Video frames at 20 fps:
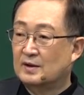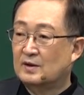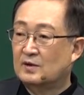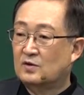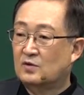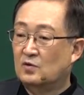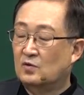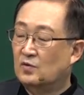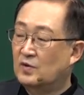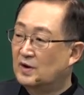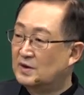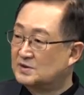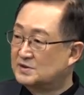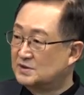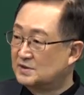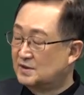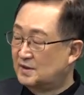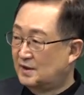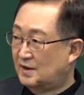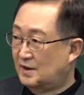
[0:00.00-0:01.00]
교회
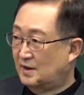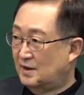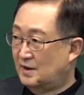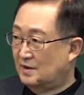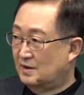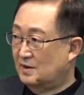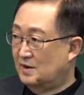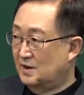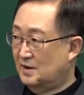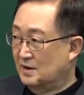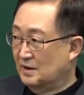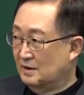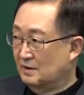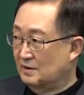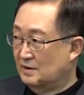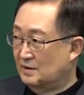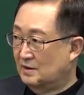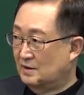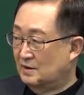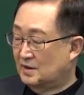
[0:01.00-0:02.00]
시대를 이야기해.
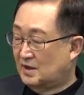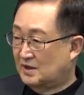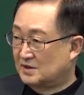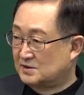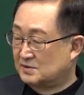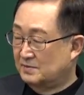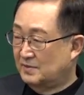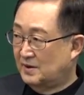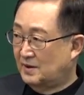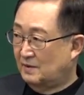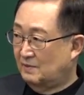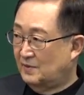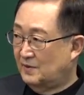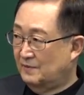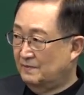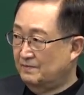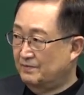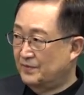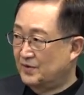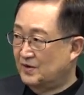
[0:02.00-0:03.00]
다시
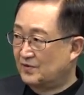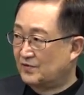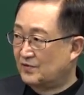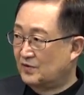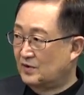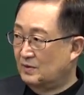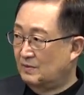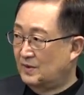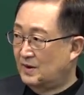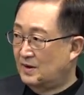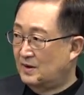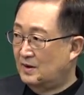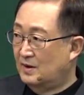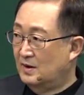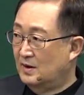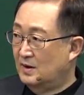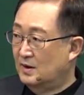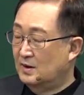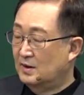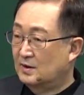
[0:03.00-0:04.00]
말하면 예수님의
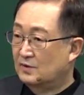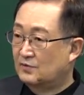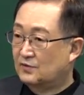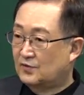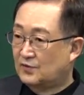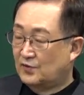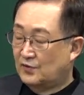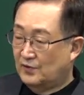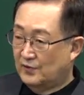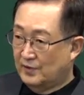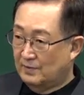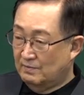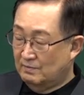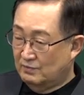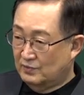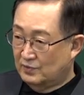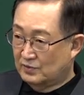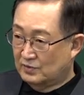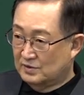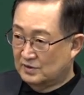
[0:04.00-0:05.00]

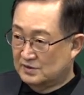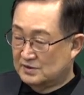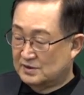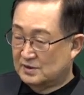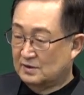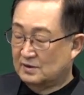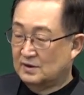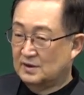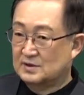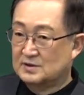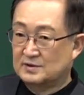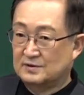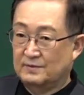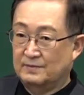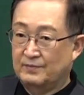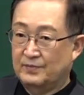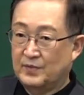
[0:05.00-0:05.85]
초림부터 시작을 해서